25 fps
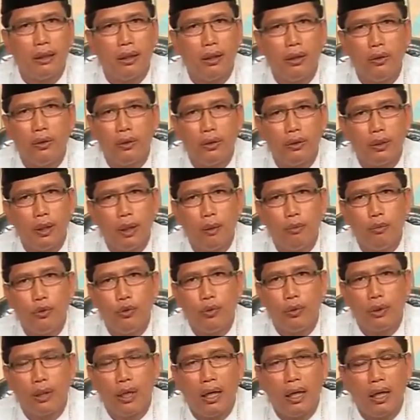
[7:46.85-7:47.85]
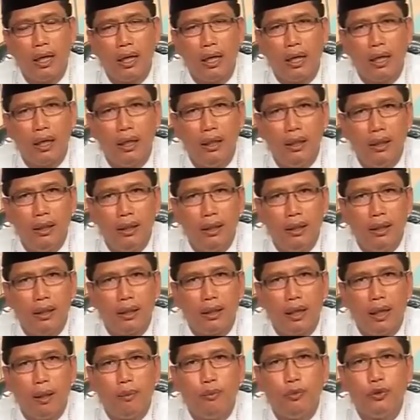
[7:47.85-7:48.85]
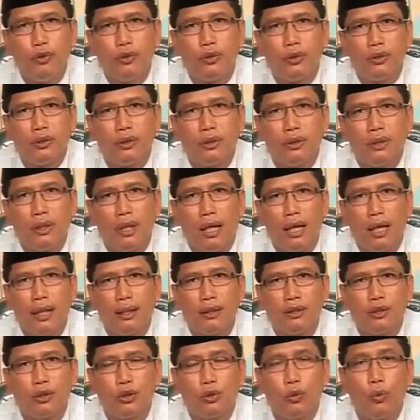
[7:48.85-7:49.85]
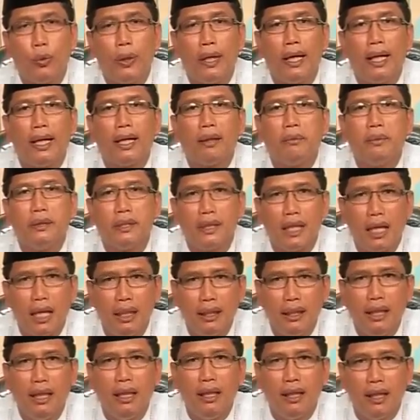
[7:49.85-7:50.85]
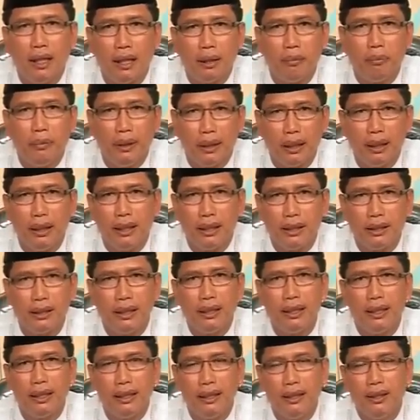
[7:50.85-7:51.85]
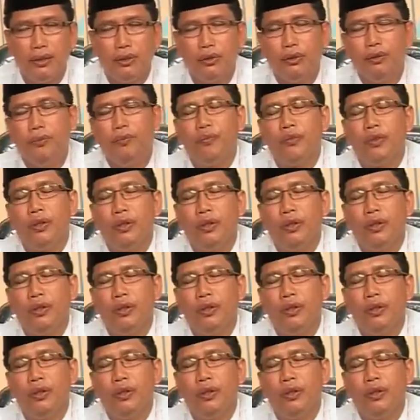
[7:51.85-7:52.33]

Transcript: Kalau kita buka kamus Hans Wehr misalnya, Arabic Dictionary itu